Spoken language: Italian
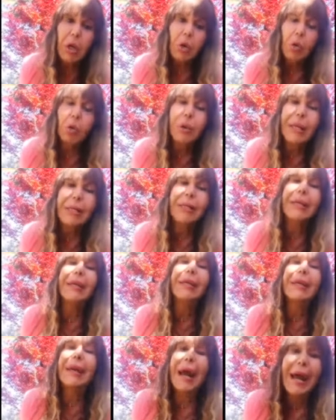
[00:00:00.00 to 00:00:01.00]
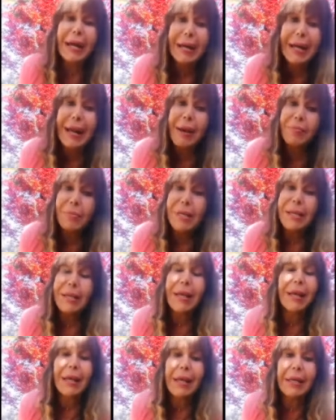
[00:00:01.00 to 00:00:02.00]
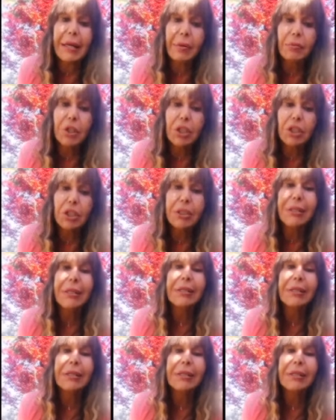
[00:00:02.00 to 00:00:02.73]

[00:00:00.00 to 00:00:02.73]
Quindi, care amiche e cari amici,